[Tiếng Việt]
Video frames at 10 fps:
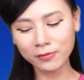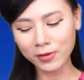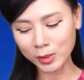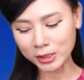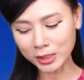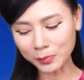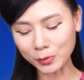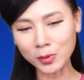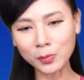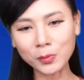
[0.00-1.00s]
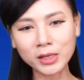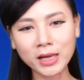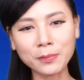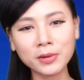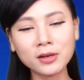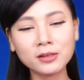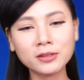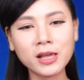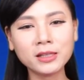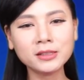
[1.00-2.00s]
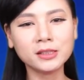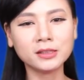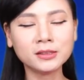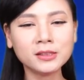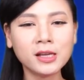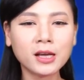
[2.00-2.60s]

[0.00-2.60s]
và Huyền Trâm cũng không quên cảm ơn đến những